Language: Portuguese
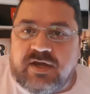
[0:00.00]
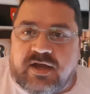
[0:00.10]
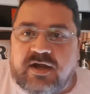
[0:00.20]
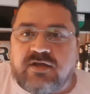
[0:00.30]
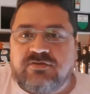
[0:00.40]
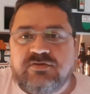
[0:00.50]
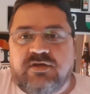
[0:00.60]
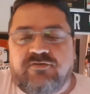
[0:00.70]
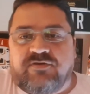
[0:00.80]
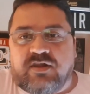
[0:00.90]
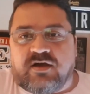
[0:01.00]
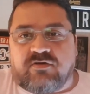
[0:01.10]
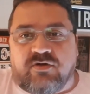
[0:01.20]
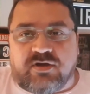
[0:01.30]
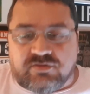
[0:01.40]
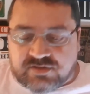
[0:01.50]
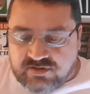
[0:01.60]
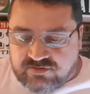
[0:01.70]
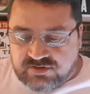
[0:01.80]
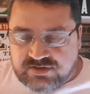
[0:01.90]
recado do que falar qualquer
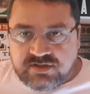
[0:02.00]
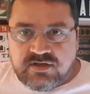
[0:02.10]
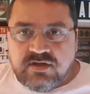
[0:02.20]
outra coisa.